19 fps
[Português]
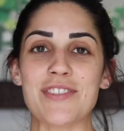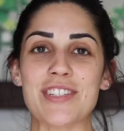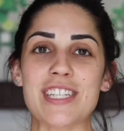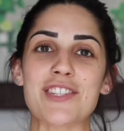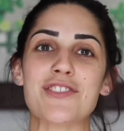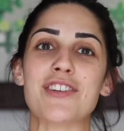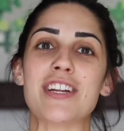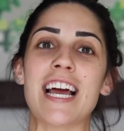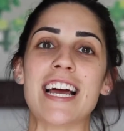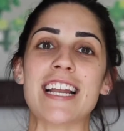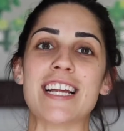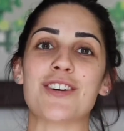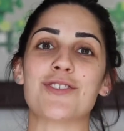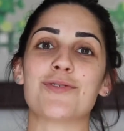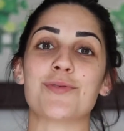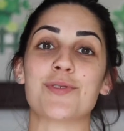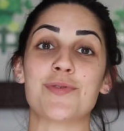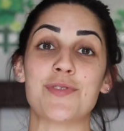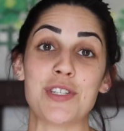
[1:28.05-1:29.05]
vocês olharem
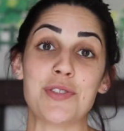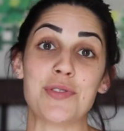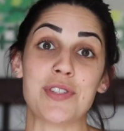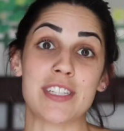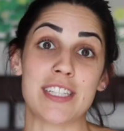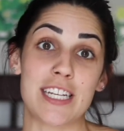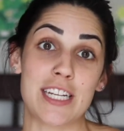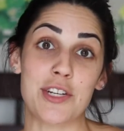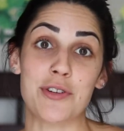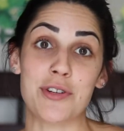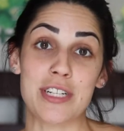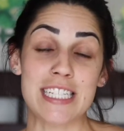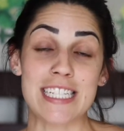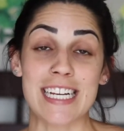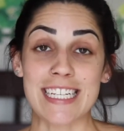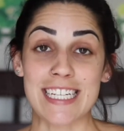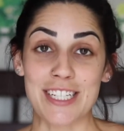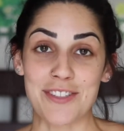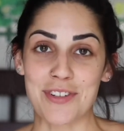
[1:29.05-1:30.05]
alguns vídeos
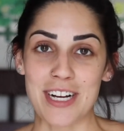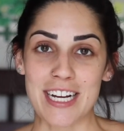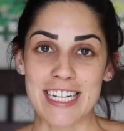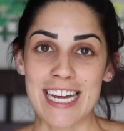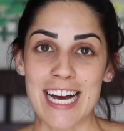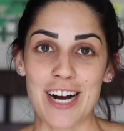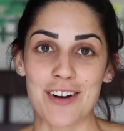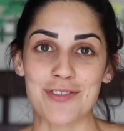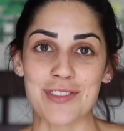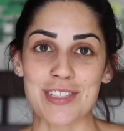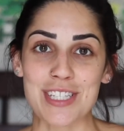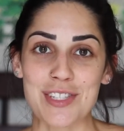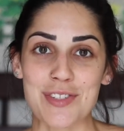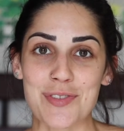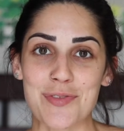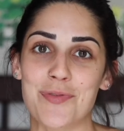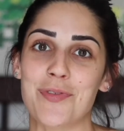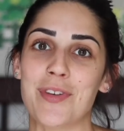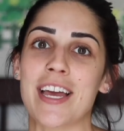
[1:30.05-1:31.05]
anteriores aqui no canal, vocês
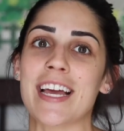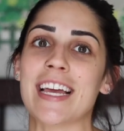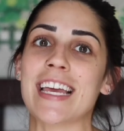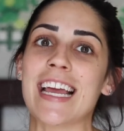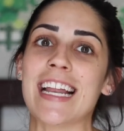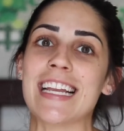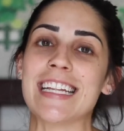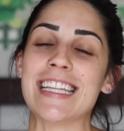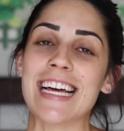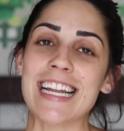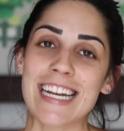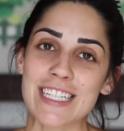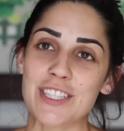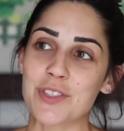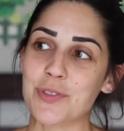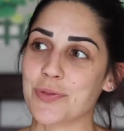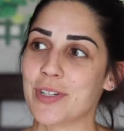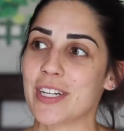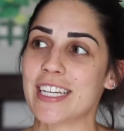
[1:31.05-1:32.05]
vão ver aquele é da
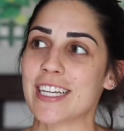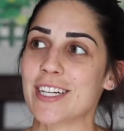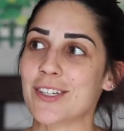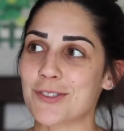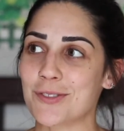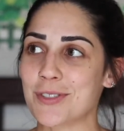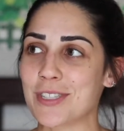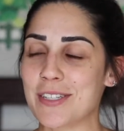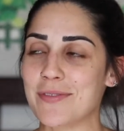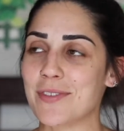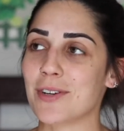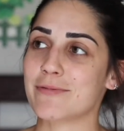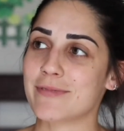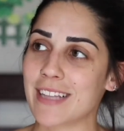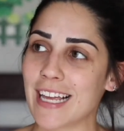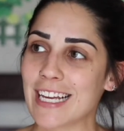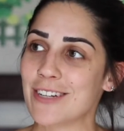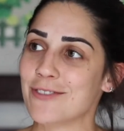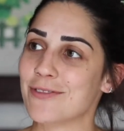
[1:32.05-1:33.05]
Natura, que inclusive eu
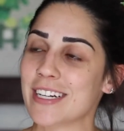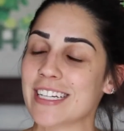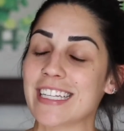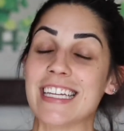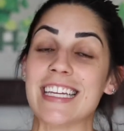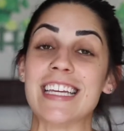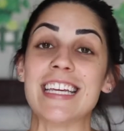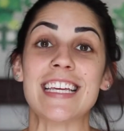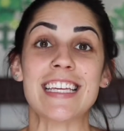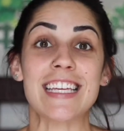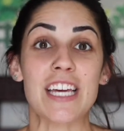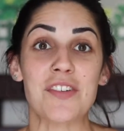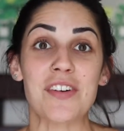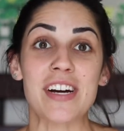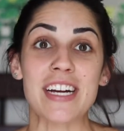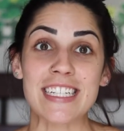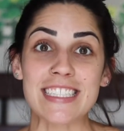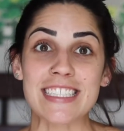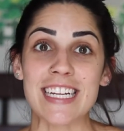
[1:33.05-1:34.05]
tenho um aqui que eu
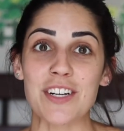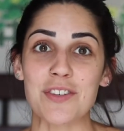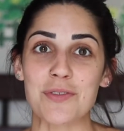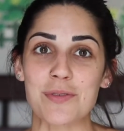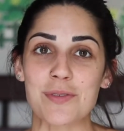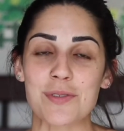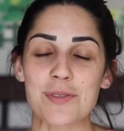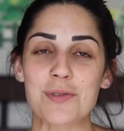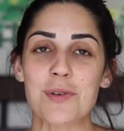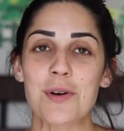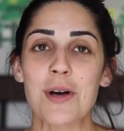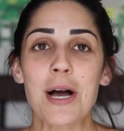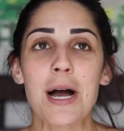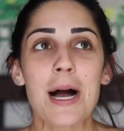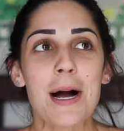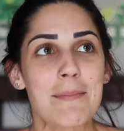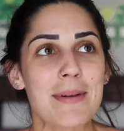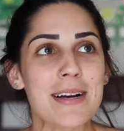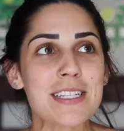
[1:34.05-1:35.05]
ainda uso,
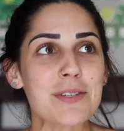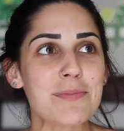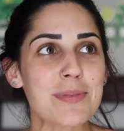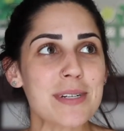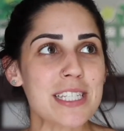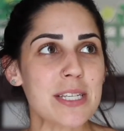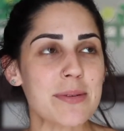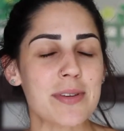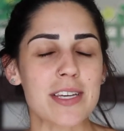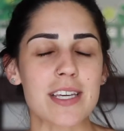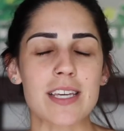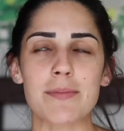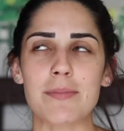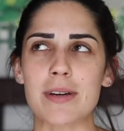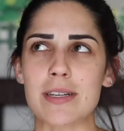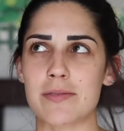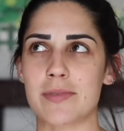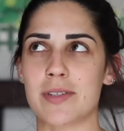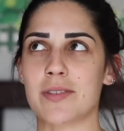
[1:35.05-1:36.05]
mas eu percebi que
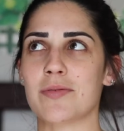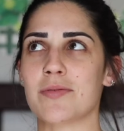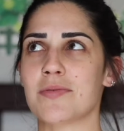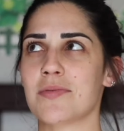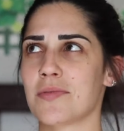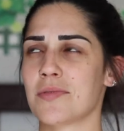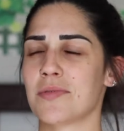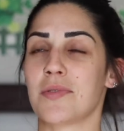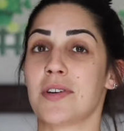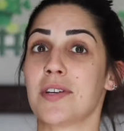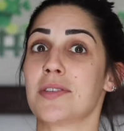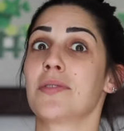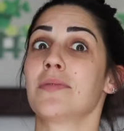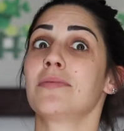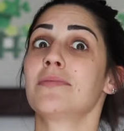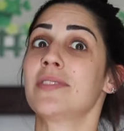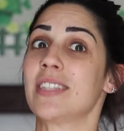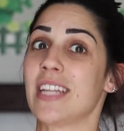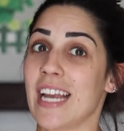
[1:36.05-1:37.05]
mais ou menos uns dois
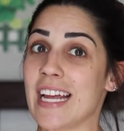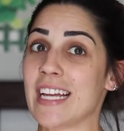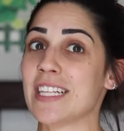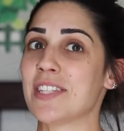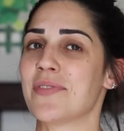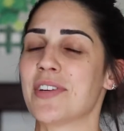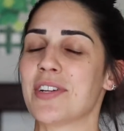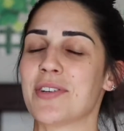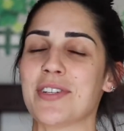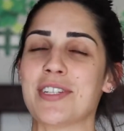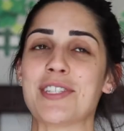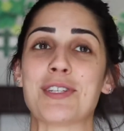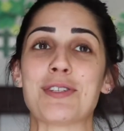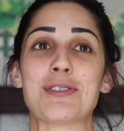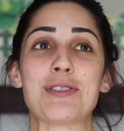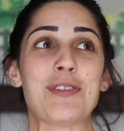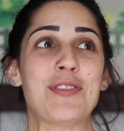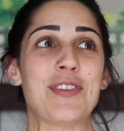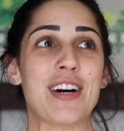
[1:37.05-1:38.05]
ou três verões
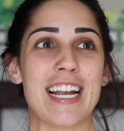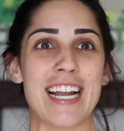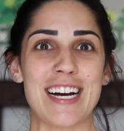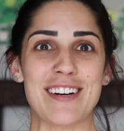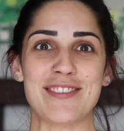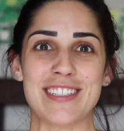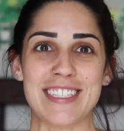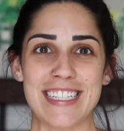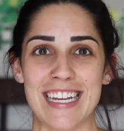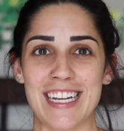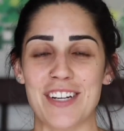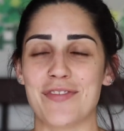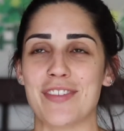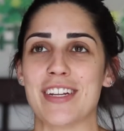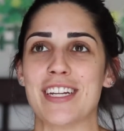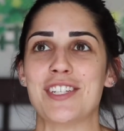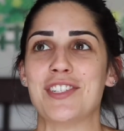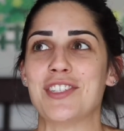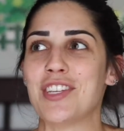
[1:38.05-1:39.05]
que eu só falava nele, eu
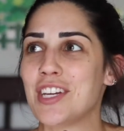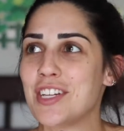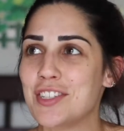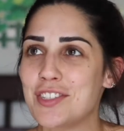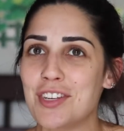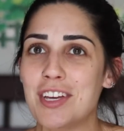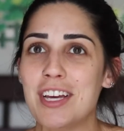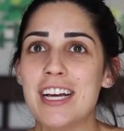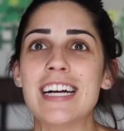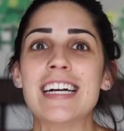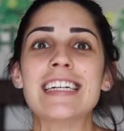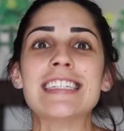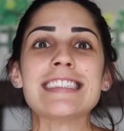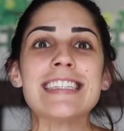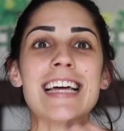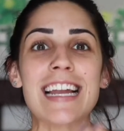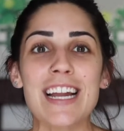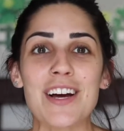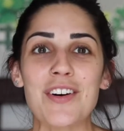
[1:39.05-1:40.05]
falei, gente,
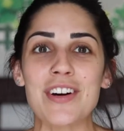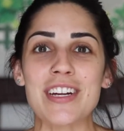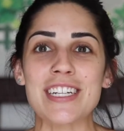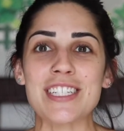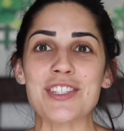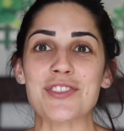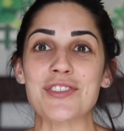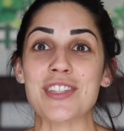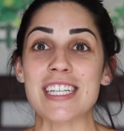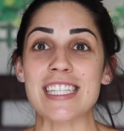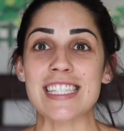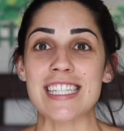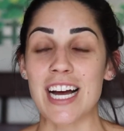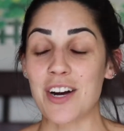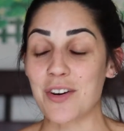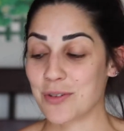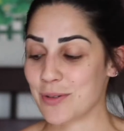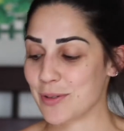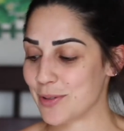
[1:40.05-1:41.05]
tá na hora de eu
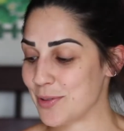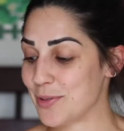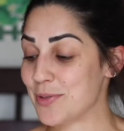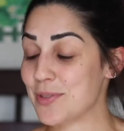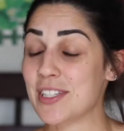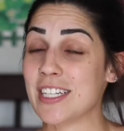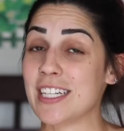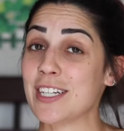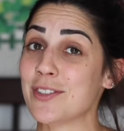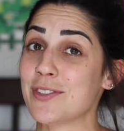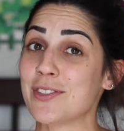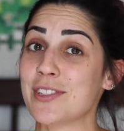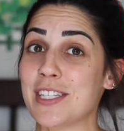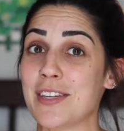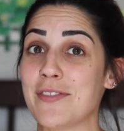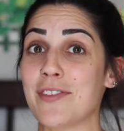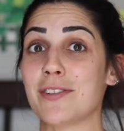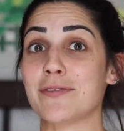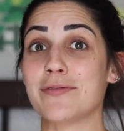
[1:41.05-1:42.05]
testar outros.
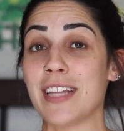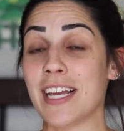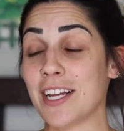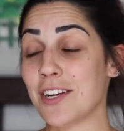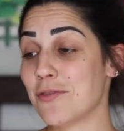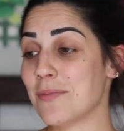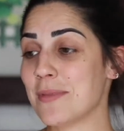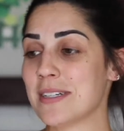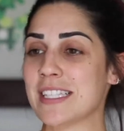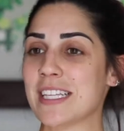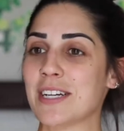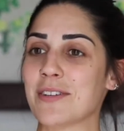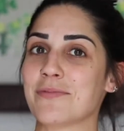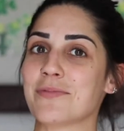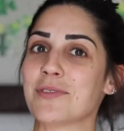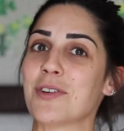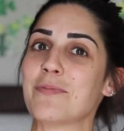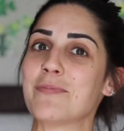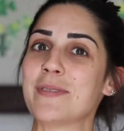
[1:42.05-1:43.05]
Inclusive eu tenho uma
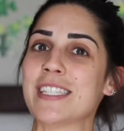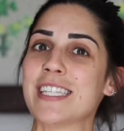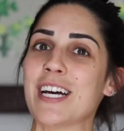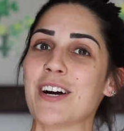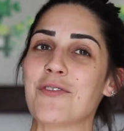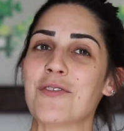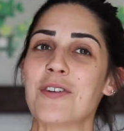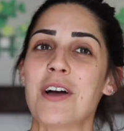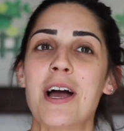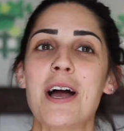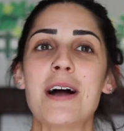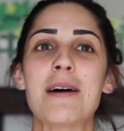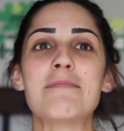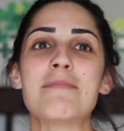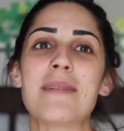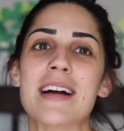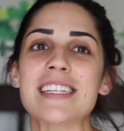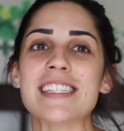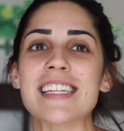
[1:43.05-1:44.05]
segunda opção,
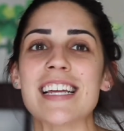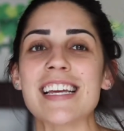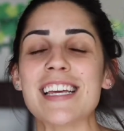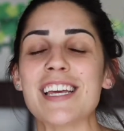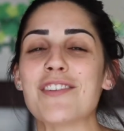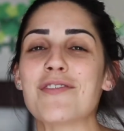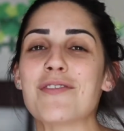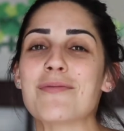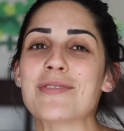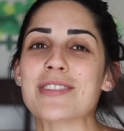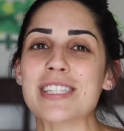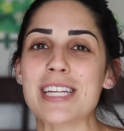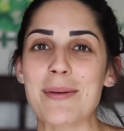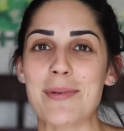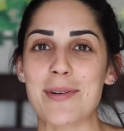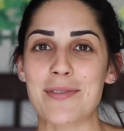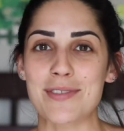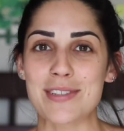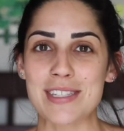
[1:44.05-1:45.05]
mas aí eu vou
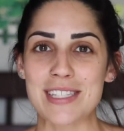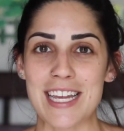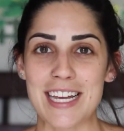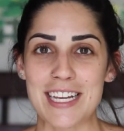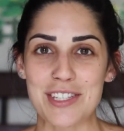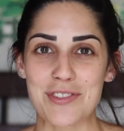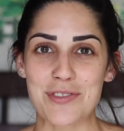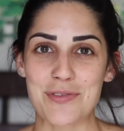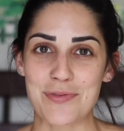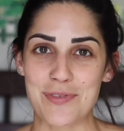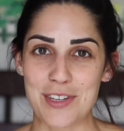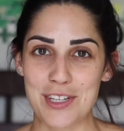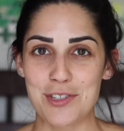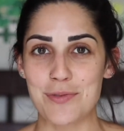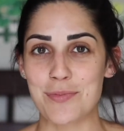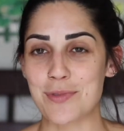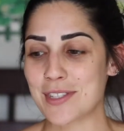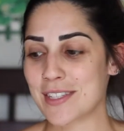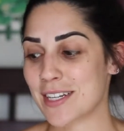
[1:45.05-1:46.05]
mostrar pra vocês no
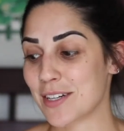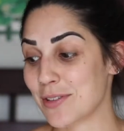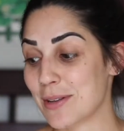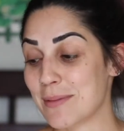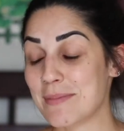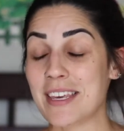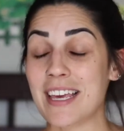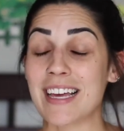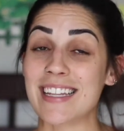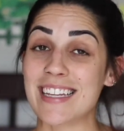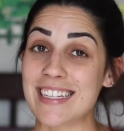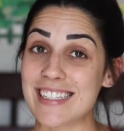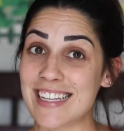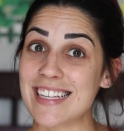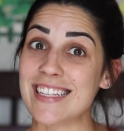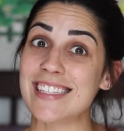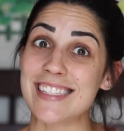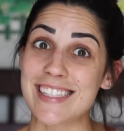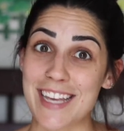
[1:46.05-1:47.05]
vídeo mostrando a minha
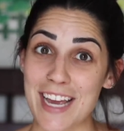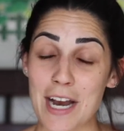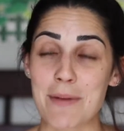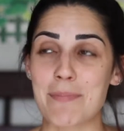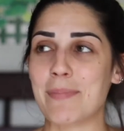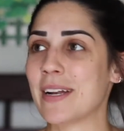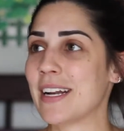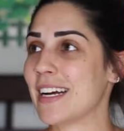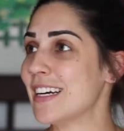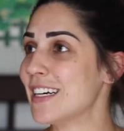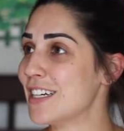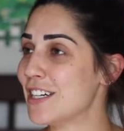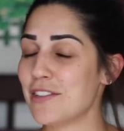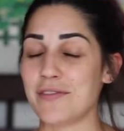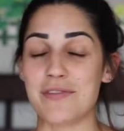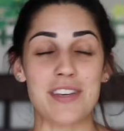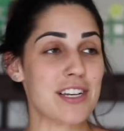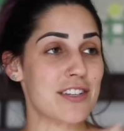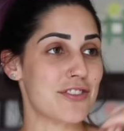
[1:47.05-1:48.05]
necessaire para
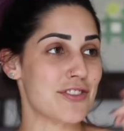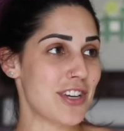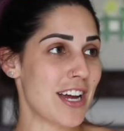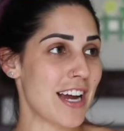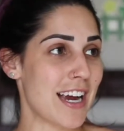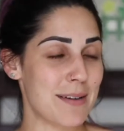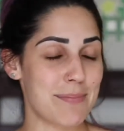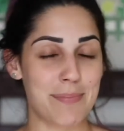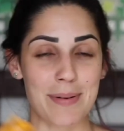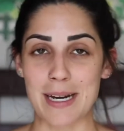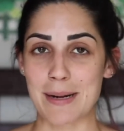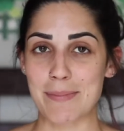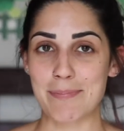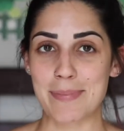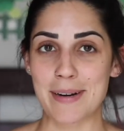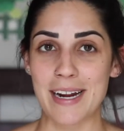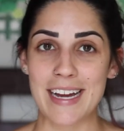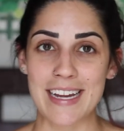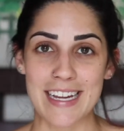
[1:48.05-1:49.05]
viajar, para
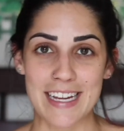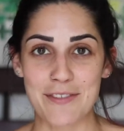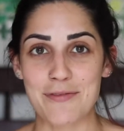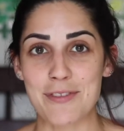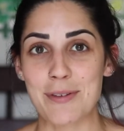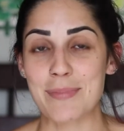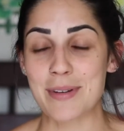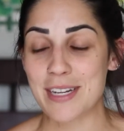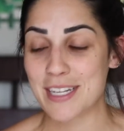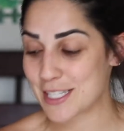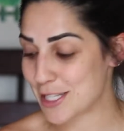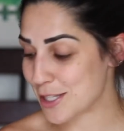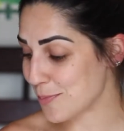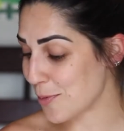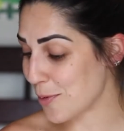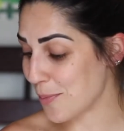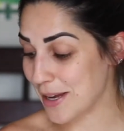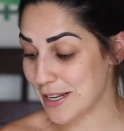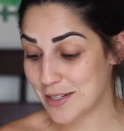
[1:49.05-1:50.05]
praia, enfim, para esses
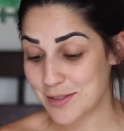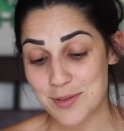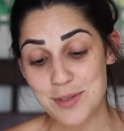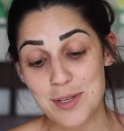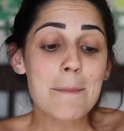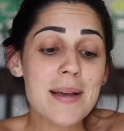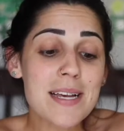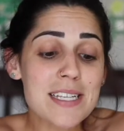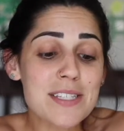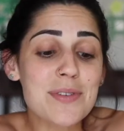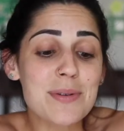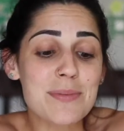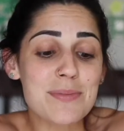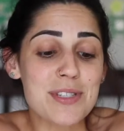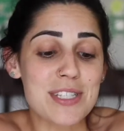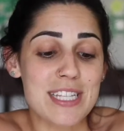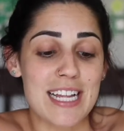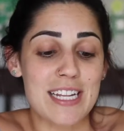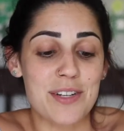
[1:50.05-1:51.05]
momentos. Mas
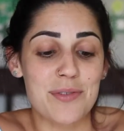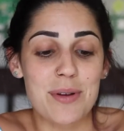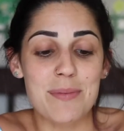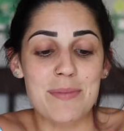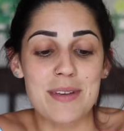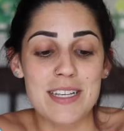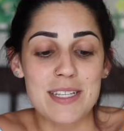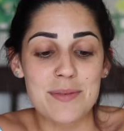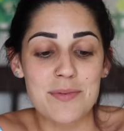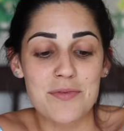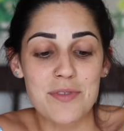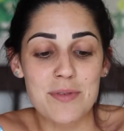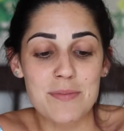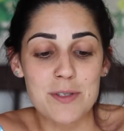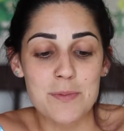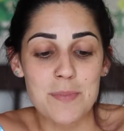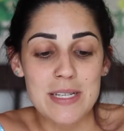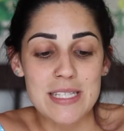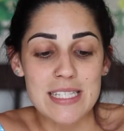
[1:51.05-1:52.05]
vamos lá, não é mesmo? mesmo,
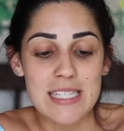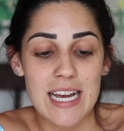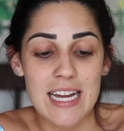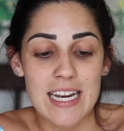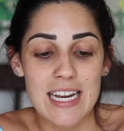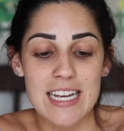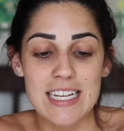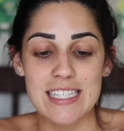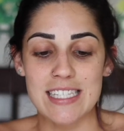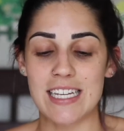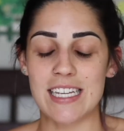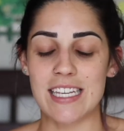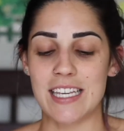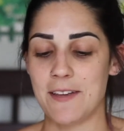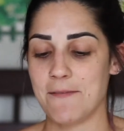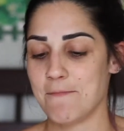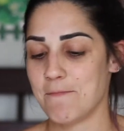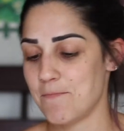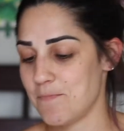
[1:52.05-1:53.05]
vamos passar esse aqui.